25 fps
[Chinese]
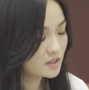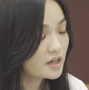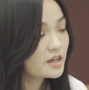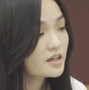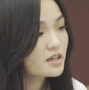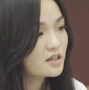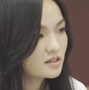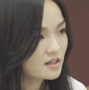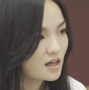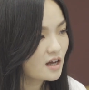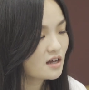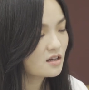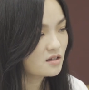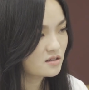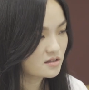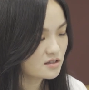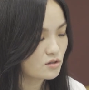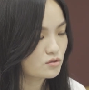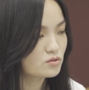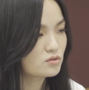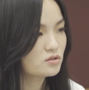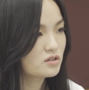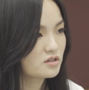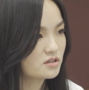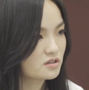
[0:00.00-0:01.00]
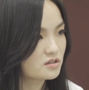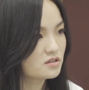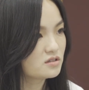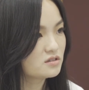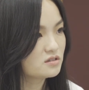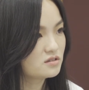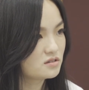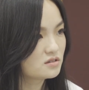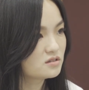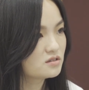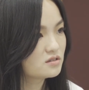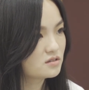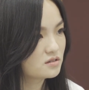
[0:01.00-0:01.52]
可以，他很早就可
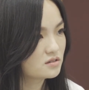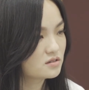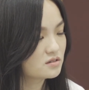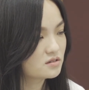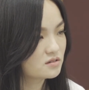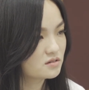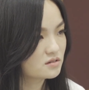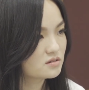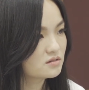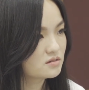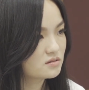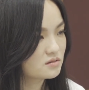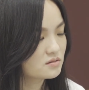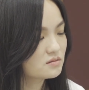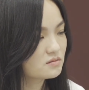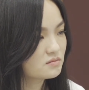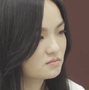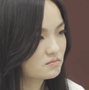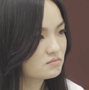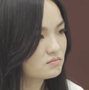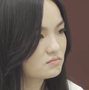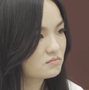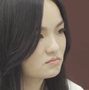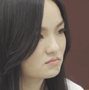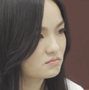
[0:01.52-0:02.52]
以。哇，嗯，